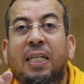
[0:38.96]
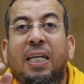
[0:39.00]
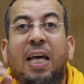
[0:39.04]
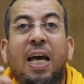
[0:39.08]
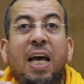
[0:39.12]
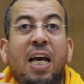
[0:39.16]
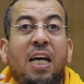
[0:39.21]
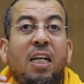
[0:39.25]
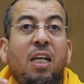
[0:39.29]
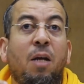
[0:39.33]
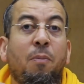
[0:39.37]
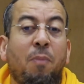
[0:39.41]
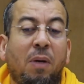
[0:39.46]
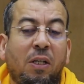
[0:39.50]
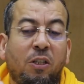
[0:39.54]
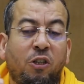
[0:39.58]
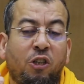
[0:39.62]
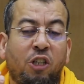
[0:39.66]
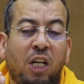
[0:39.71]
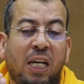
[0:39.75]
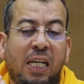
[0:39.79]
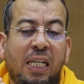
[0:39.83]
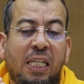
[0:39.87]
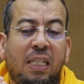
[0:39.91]
كان من
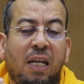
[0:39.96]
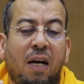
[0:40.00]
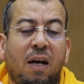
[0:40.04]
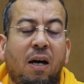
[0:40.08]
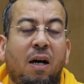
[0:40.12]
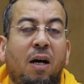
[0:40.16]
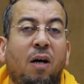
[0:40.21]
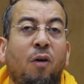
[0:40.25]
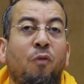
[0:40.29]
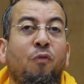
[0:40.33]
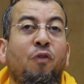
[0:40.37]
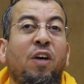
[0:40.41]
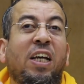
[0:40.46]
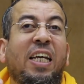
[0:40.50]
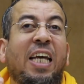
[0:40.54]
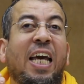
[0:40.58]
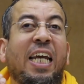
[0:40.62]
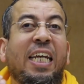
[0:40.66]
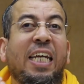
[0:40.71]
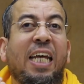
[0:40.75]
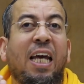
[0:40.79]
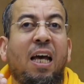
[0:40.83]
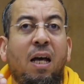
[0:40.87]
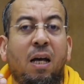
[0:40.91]
شهدها
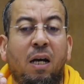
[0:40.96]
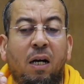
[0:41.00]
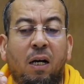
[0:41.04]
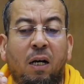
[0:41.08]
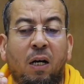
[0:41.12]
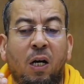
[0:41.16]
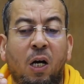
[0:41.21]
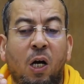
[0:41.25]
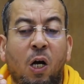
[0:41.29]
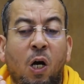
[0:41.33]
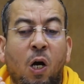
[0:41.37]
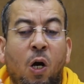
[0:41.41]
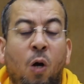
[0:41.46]
فكرهها